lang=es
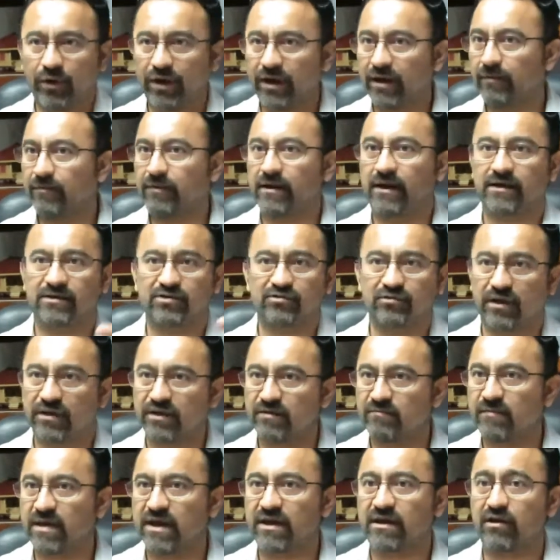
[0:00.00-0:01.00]
Puebla,
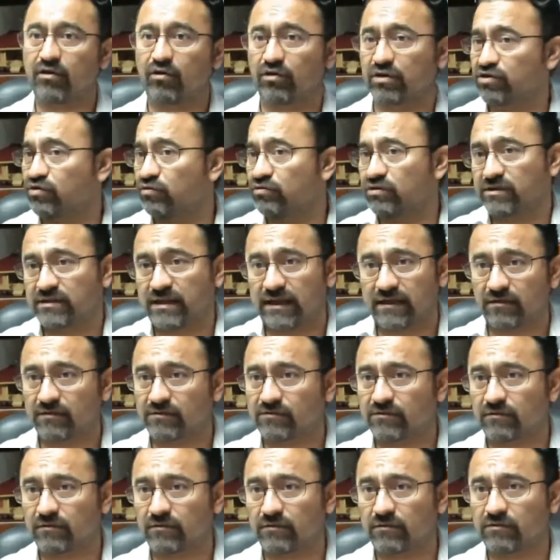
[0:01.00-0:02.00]
Ciudad de México, que son,
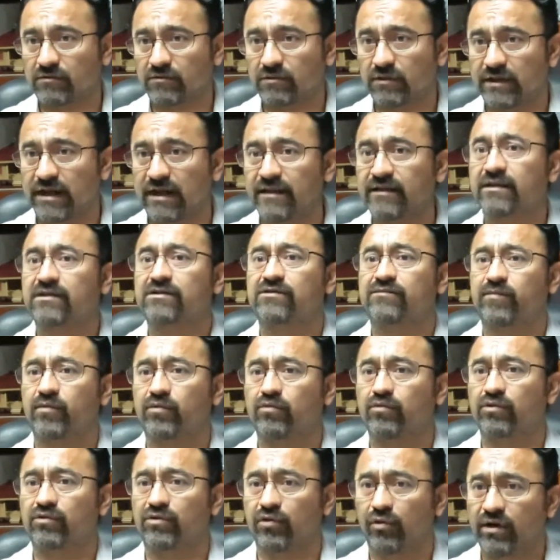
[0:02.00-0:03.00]
son grandes
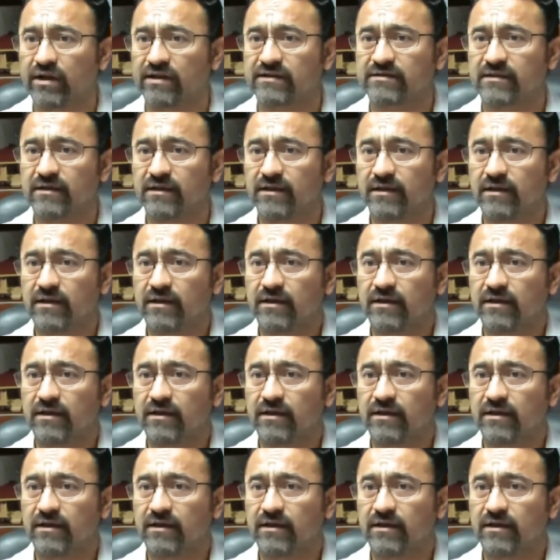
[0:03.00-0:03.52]
productores